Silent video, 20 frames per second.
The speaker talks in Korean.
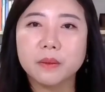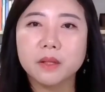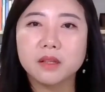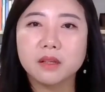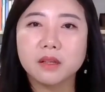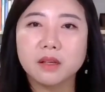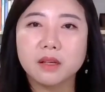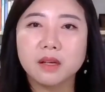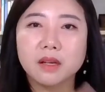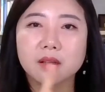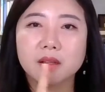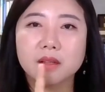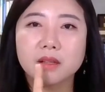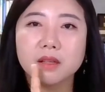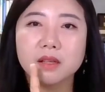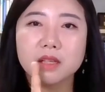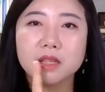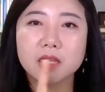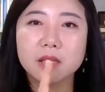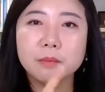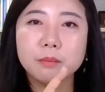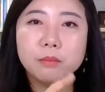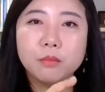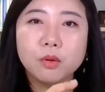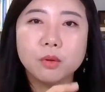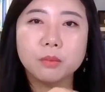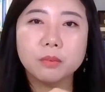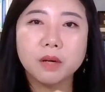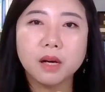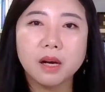안 되니까
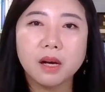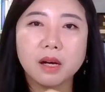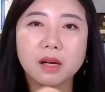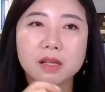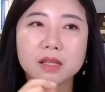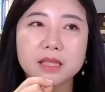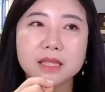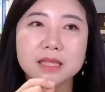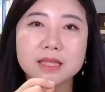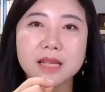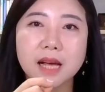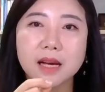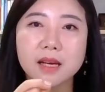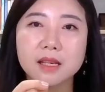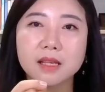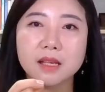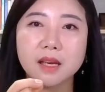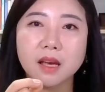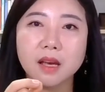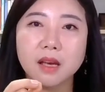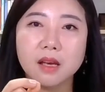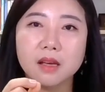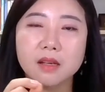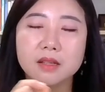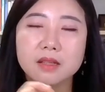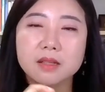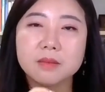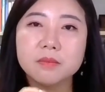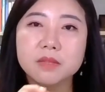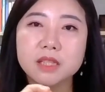잇몸과 이 사이에
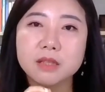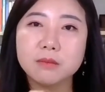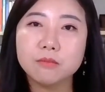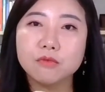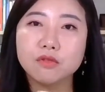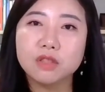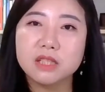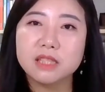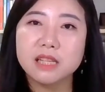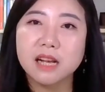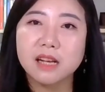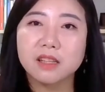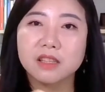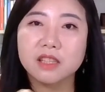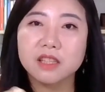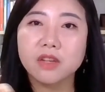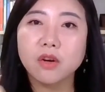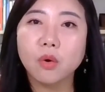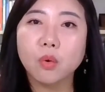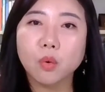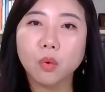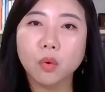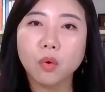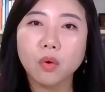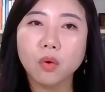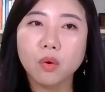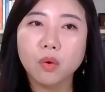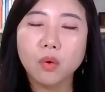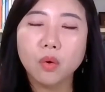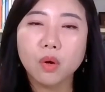음식물이 잘
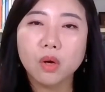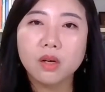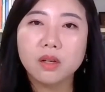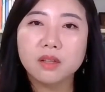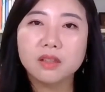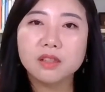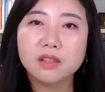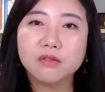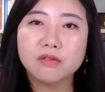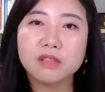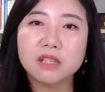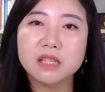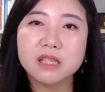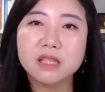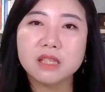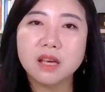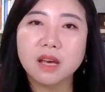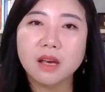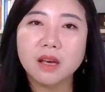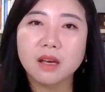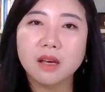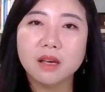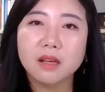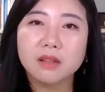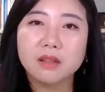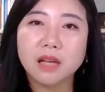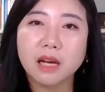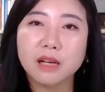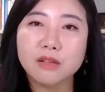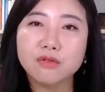끼었고 그리고 이게
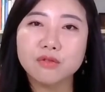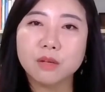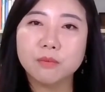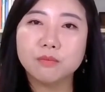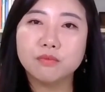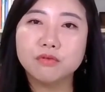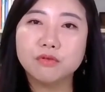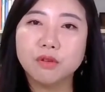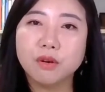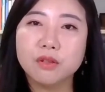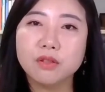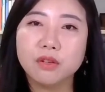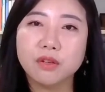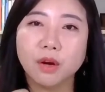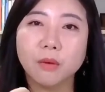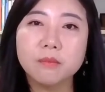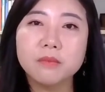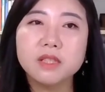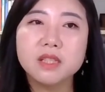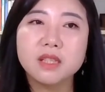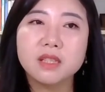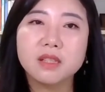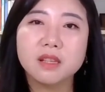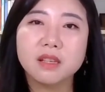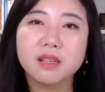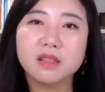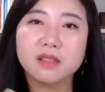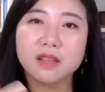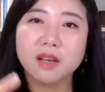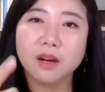나중에 부어서 염증이
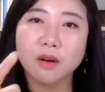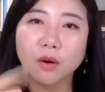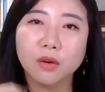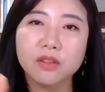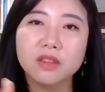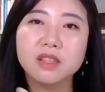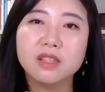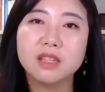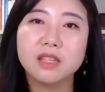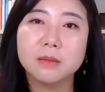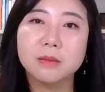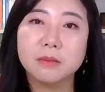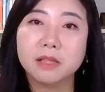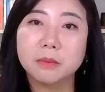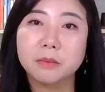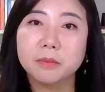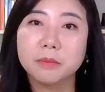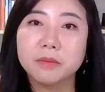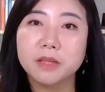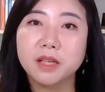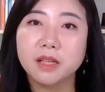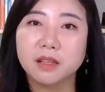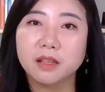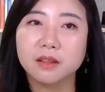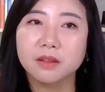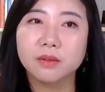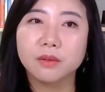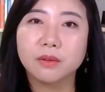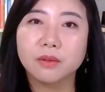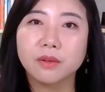생기니까 건드리기만 하면 피가
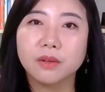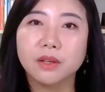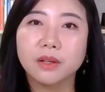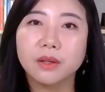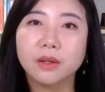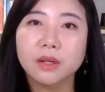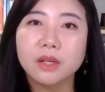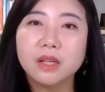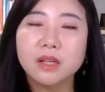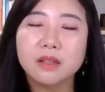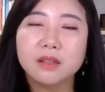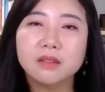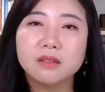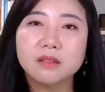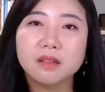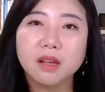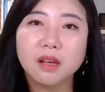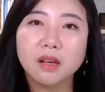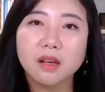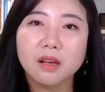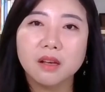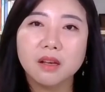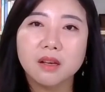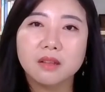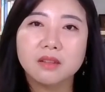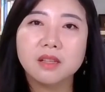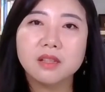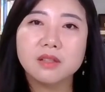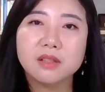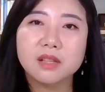났던 거예요. 근데
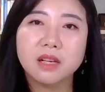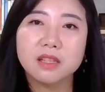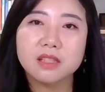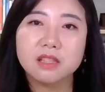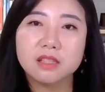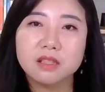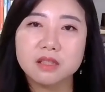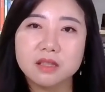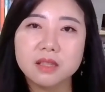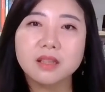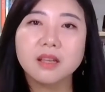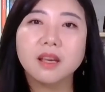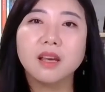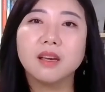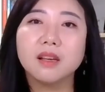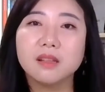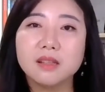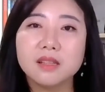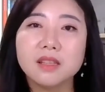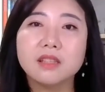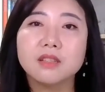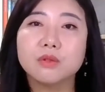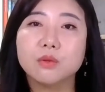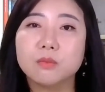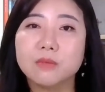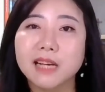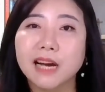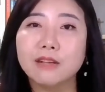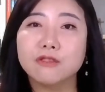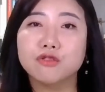그래서 제가 이제 스케일링을
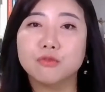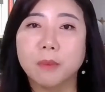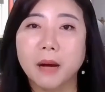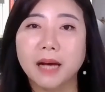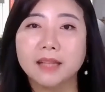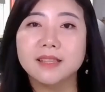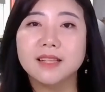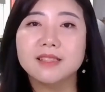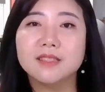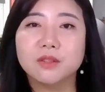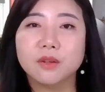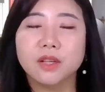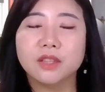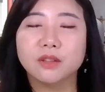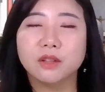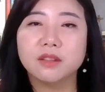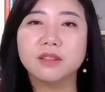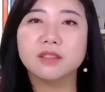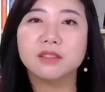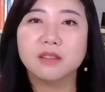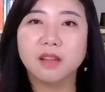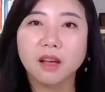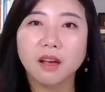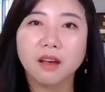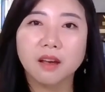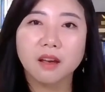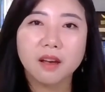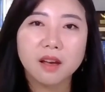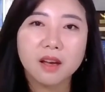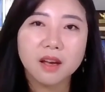좀 자주 받았어야
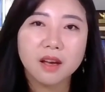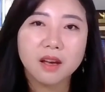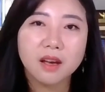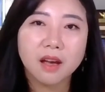됐는데